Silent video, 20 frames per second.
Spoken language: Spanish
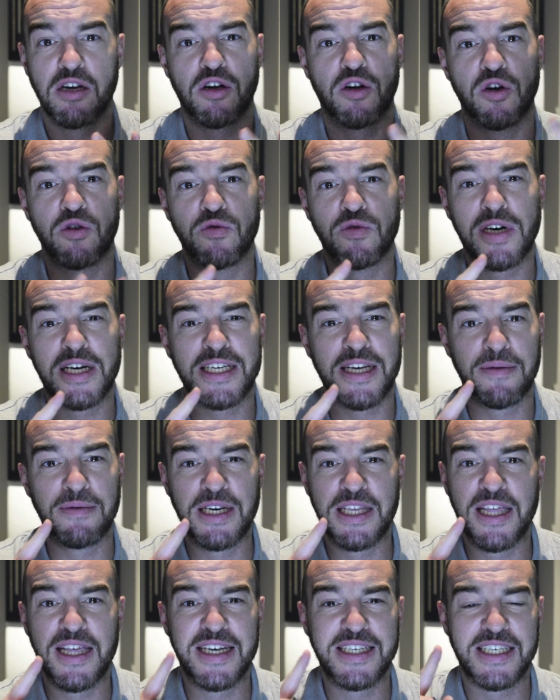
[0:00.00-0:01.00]
con unas
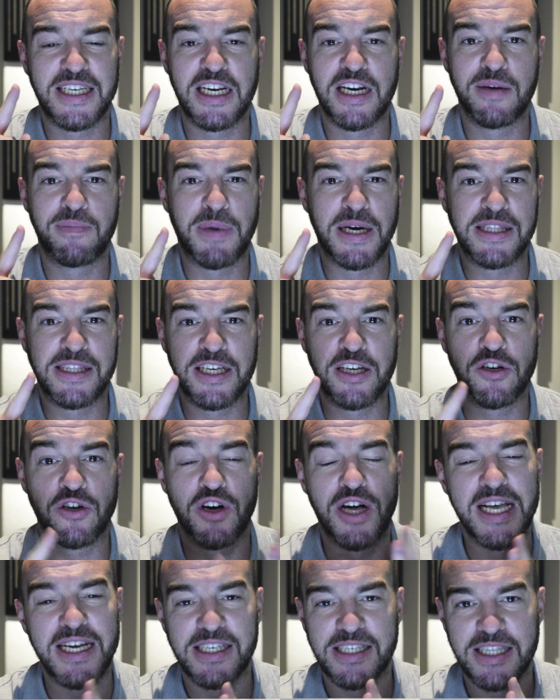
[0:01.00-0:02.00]
habilidades en el
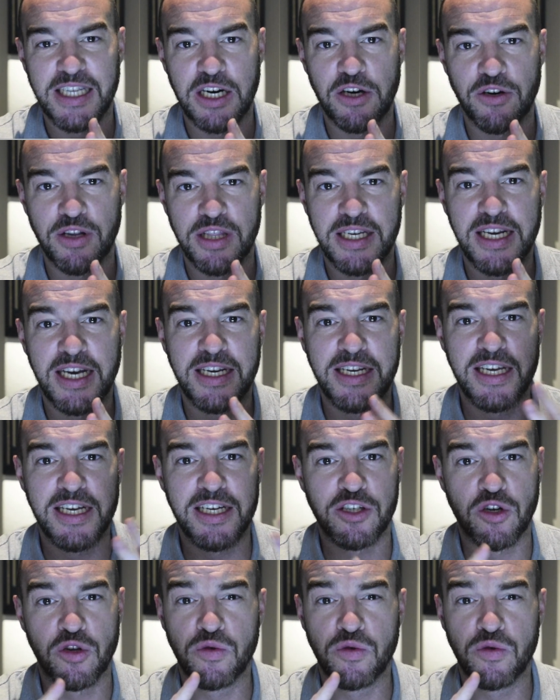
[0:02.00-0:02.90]
pateo extraordinarias,